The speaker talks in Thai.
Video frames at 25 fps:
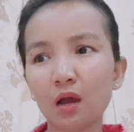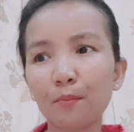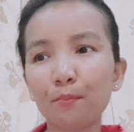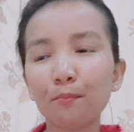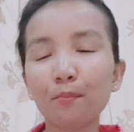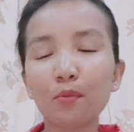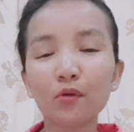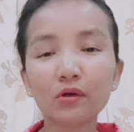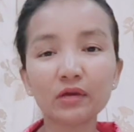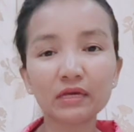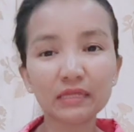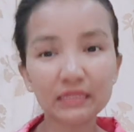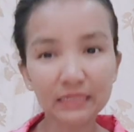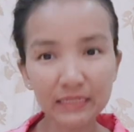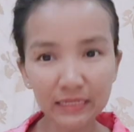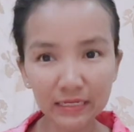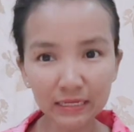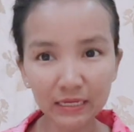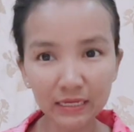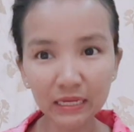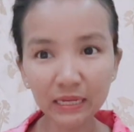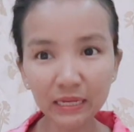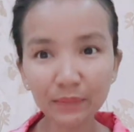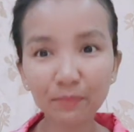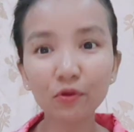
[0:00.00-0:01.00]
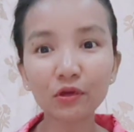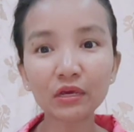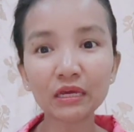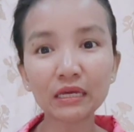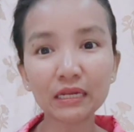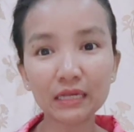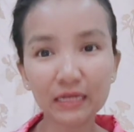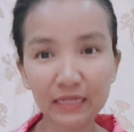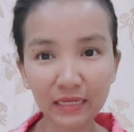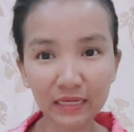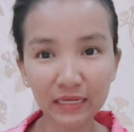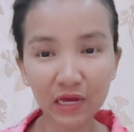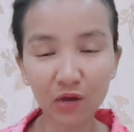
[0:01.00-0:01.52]
บกขี้ทีบกขี้
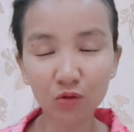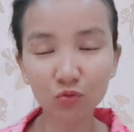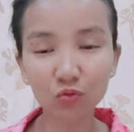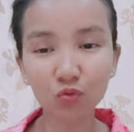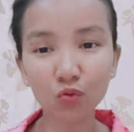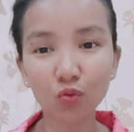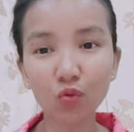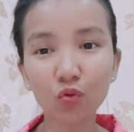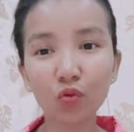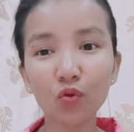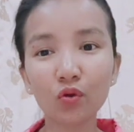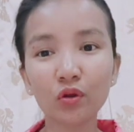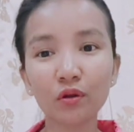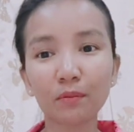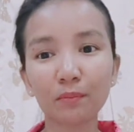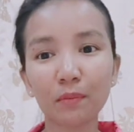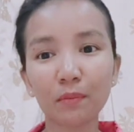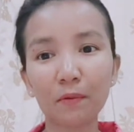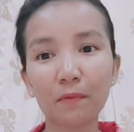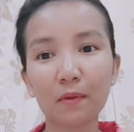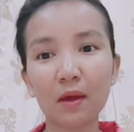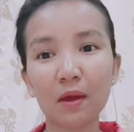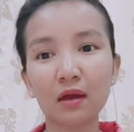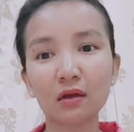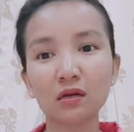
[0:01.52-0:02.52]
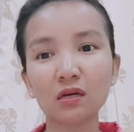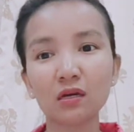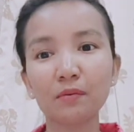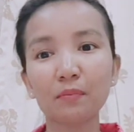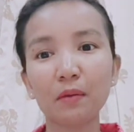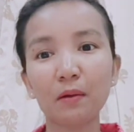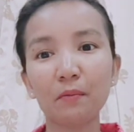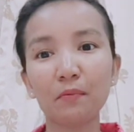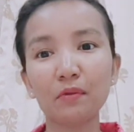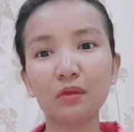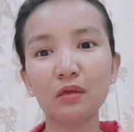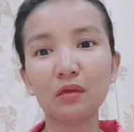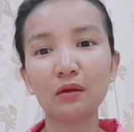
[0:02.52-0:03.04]
เนียวทุกคนแบบว่าคือแบ
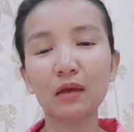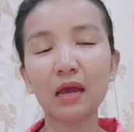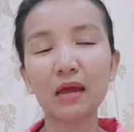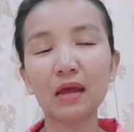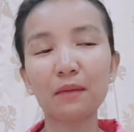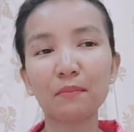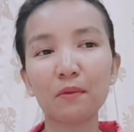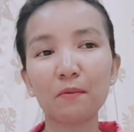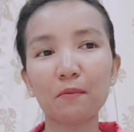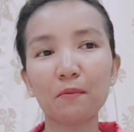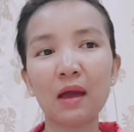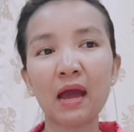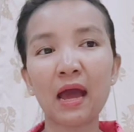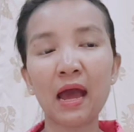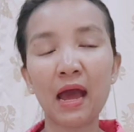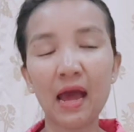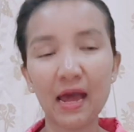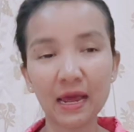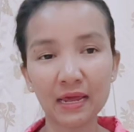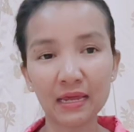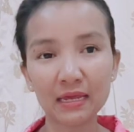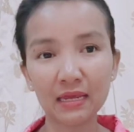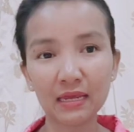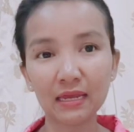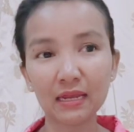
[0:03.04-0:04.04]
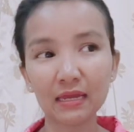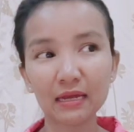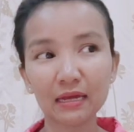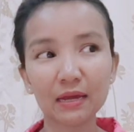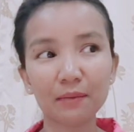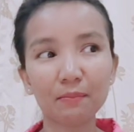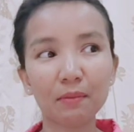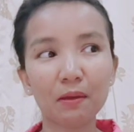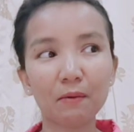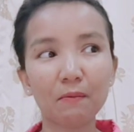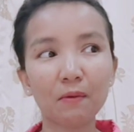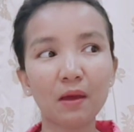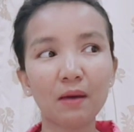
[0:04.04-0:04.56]
บวิธีการแบบว่าไห้แล้วก็
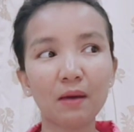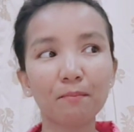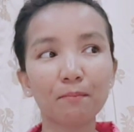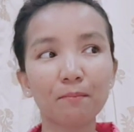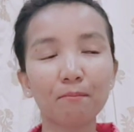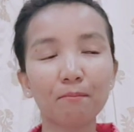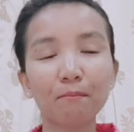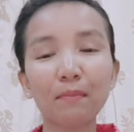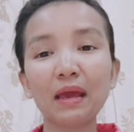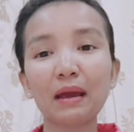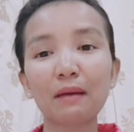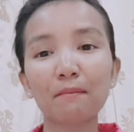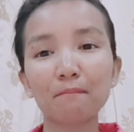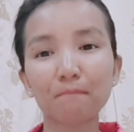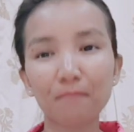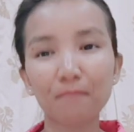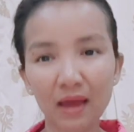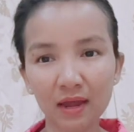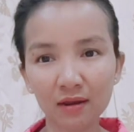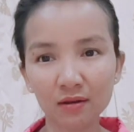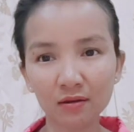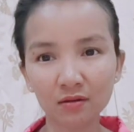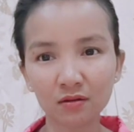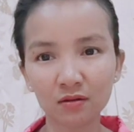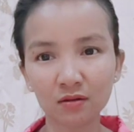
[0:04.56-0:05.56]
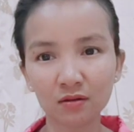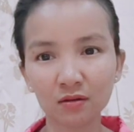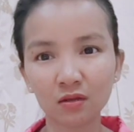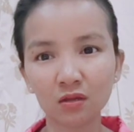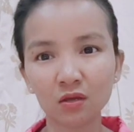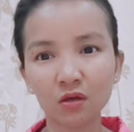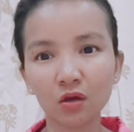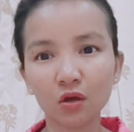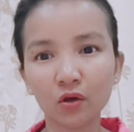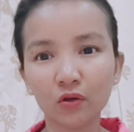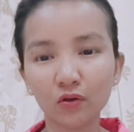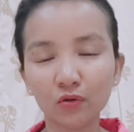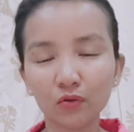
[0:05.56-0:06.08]
แบบว่าแบ่งปัน
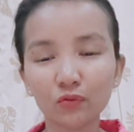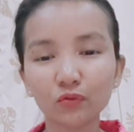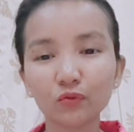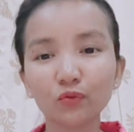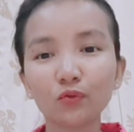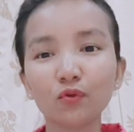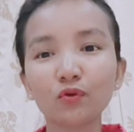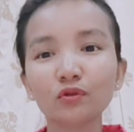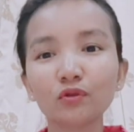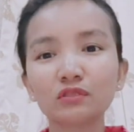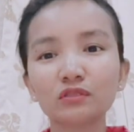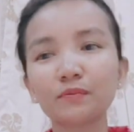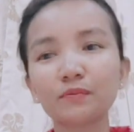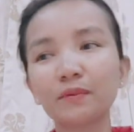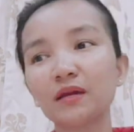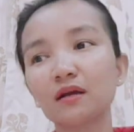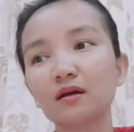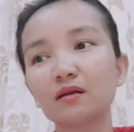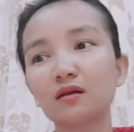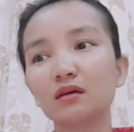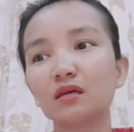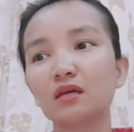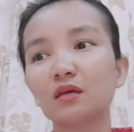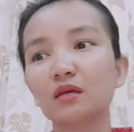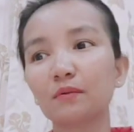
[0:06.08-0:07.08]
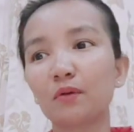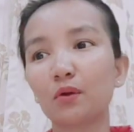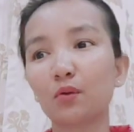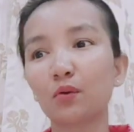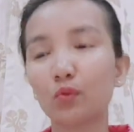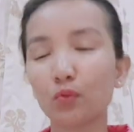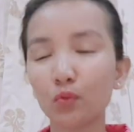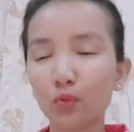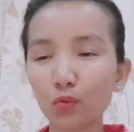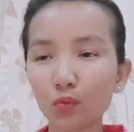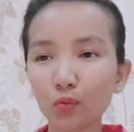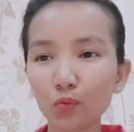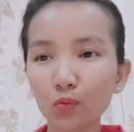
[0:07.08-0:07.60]
เนาะทุกคนสะแพก็เลยคิดว่า
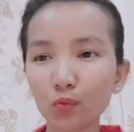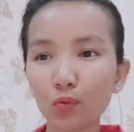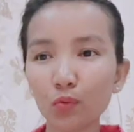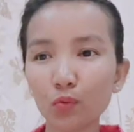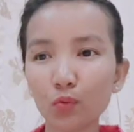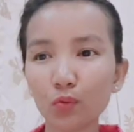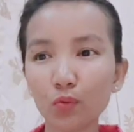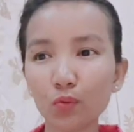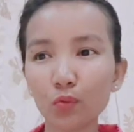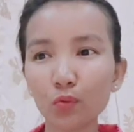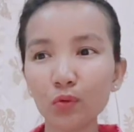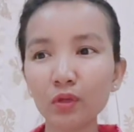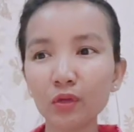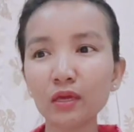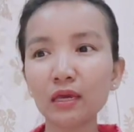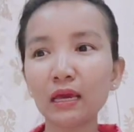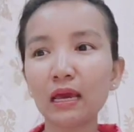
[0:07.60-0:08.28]
โอ้ย